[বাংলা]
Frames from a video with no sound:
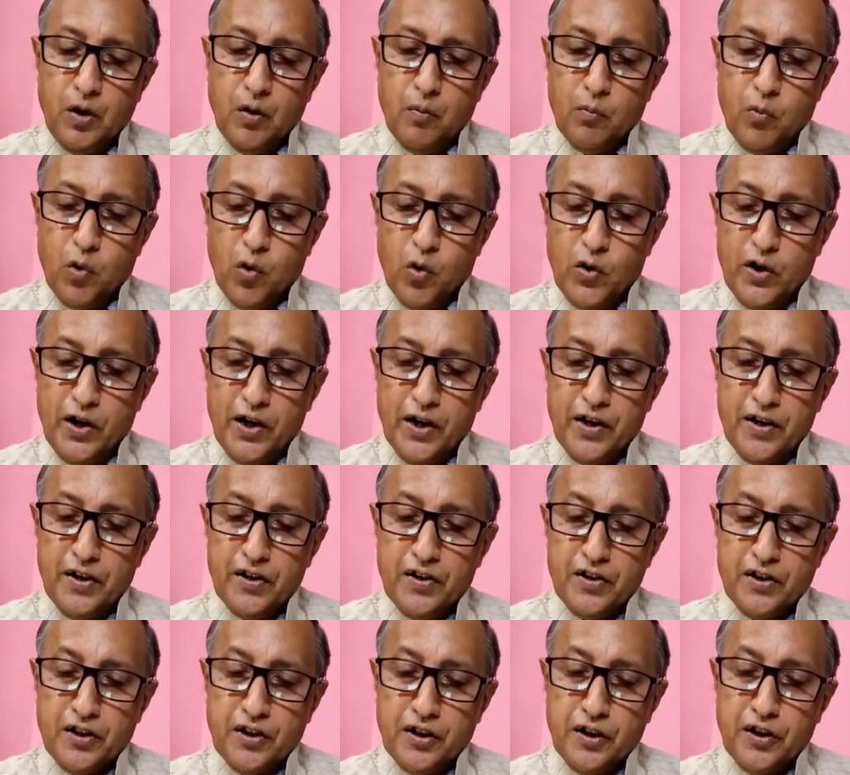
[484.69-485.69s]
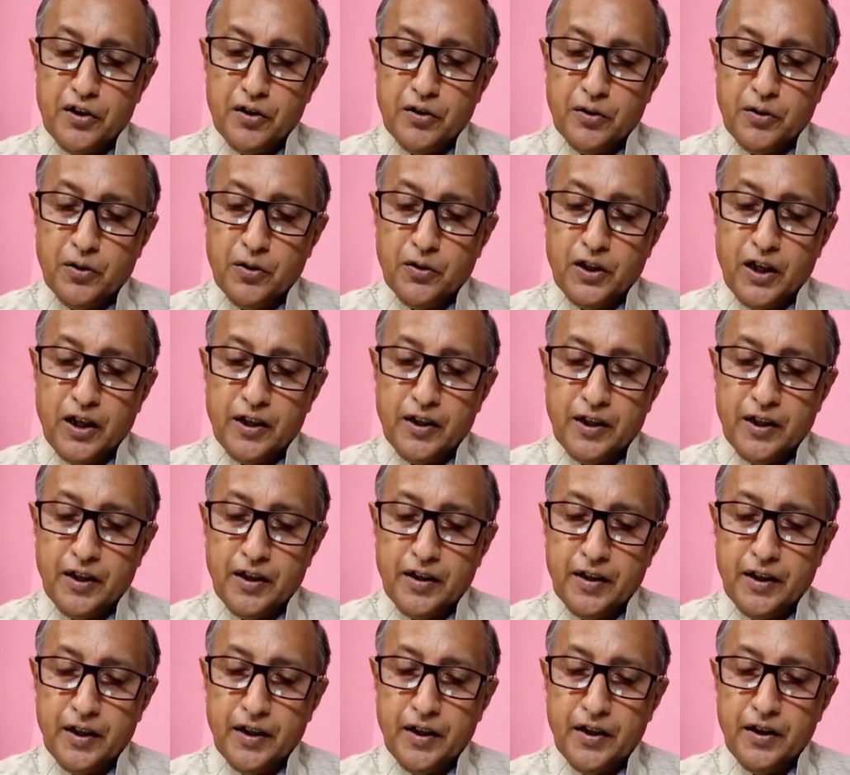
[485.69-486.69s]
ভোরের স্নিগ্ধতা
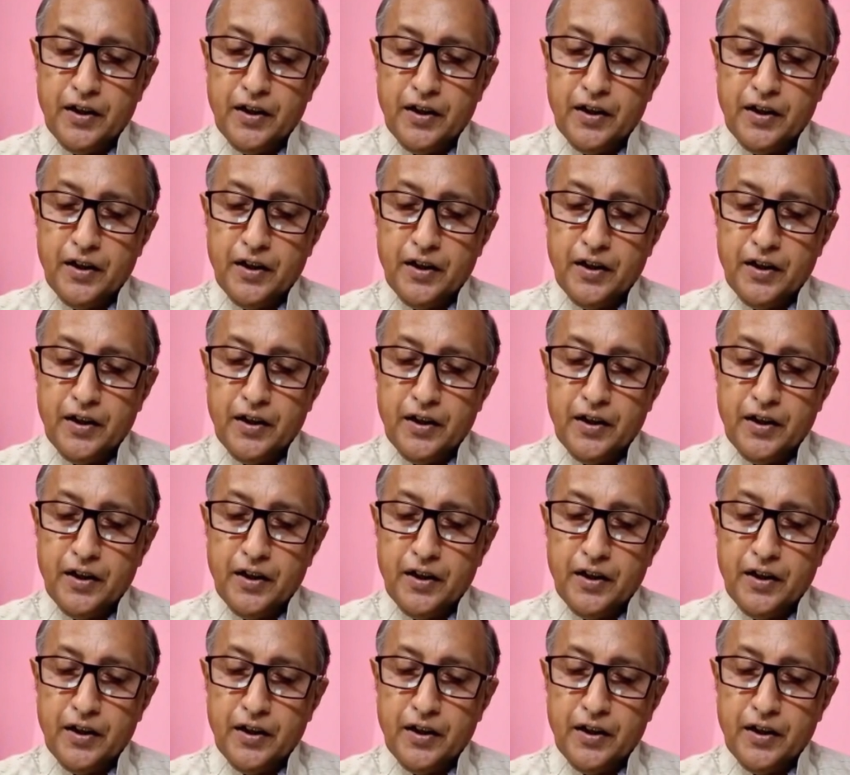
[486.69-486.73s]
থেকে